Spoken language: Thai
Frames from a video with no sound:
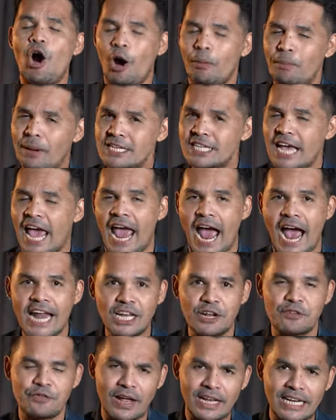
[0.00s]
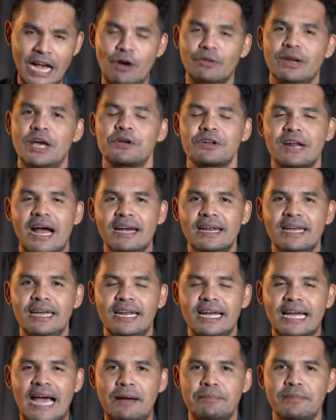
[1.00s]
ออกมาแฉอดีตแฟนเก่าในครั้งนี้
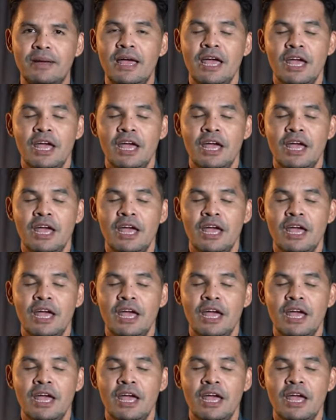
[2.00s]
นะครับ